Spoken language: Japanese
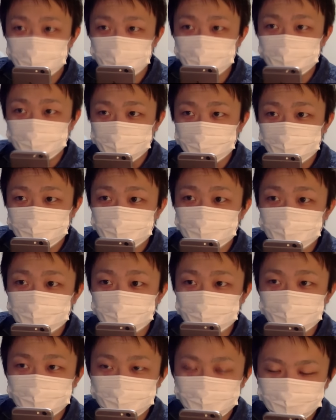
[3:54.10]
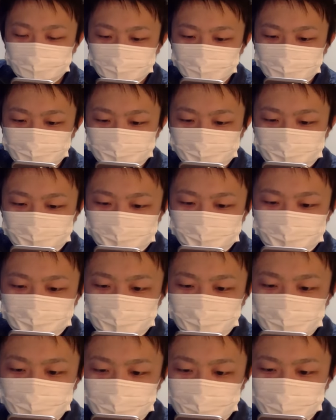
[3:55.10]
うん。あ
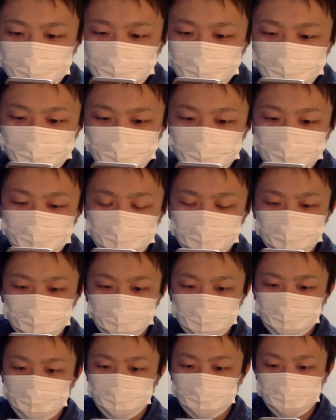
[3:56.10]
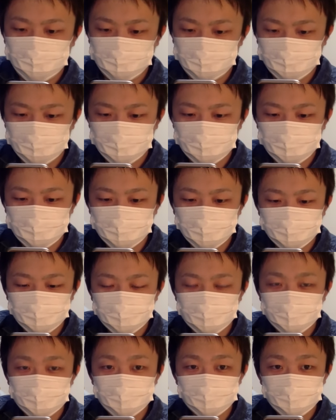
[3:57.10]
ら、ちょっと。
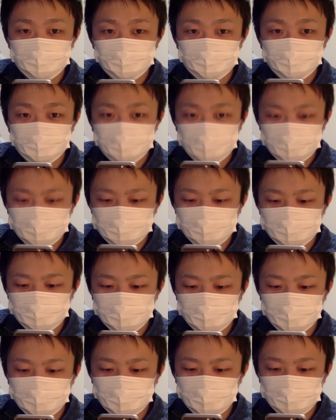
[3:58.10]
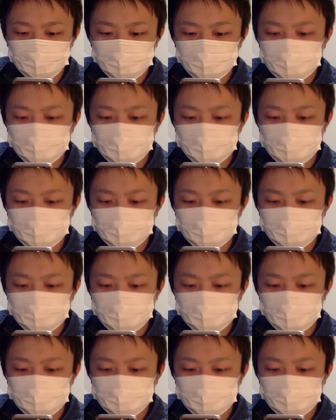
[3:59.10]
前半飛ばしすぎた